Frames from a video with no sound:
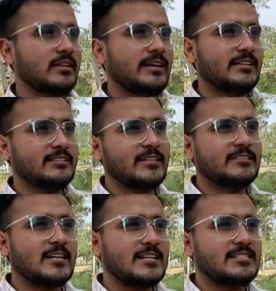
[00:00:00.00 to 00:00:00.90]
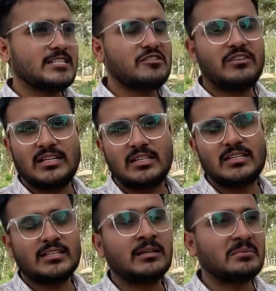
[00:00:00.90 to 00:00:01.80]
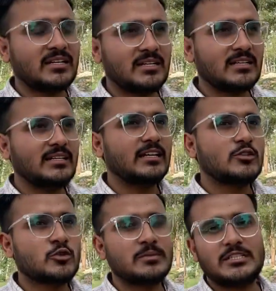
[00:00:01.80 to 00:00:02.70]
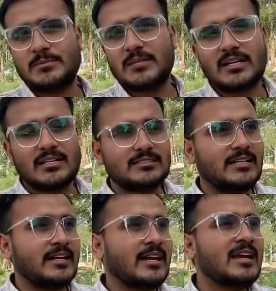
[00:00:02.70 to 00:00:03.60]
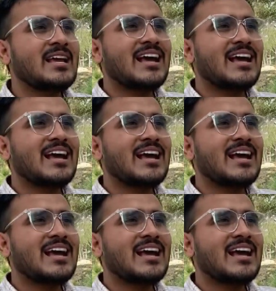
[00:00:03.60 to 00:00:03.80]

रेडी सेडी सारी चीज़ें फाइनल डन हमने कर दी हैं जो भी जिस प्रकार से रहना है